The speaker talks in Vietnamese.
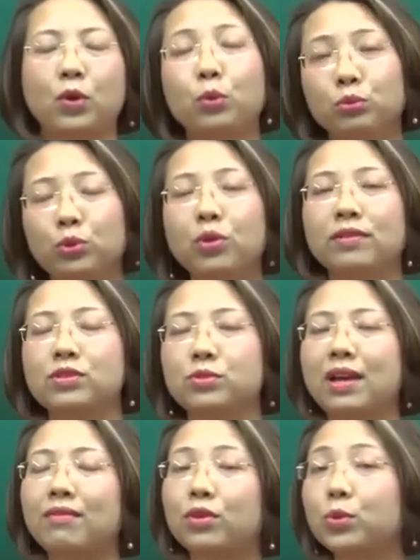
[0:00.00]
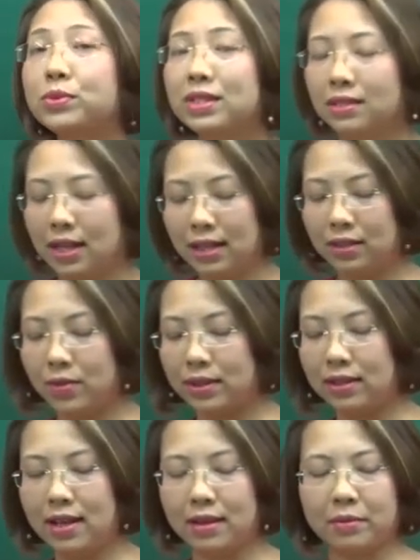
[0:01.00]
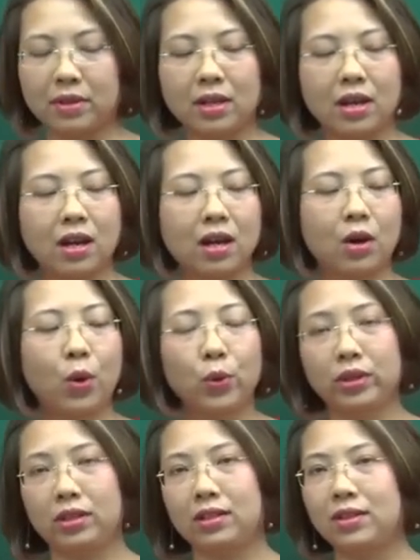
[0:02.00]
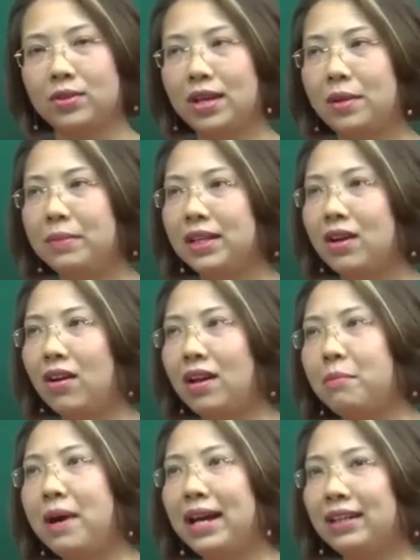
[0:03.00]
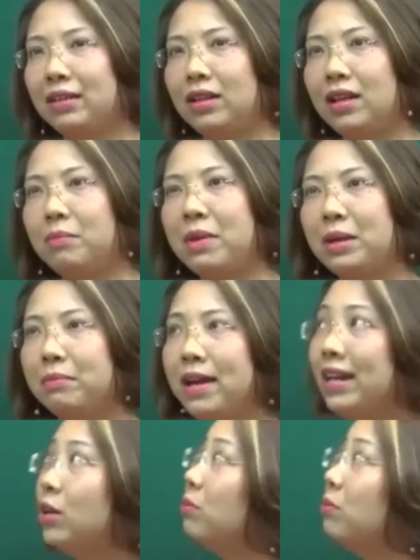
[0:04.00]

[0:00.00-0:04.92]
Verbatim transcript: cùng tuổi với chúng ta và cùng sở thích đúng không ạ tức là à, hội kiểu như là mình gọi là bạn à, bạn bè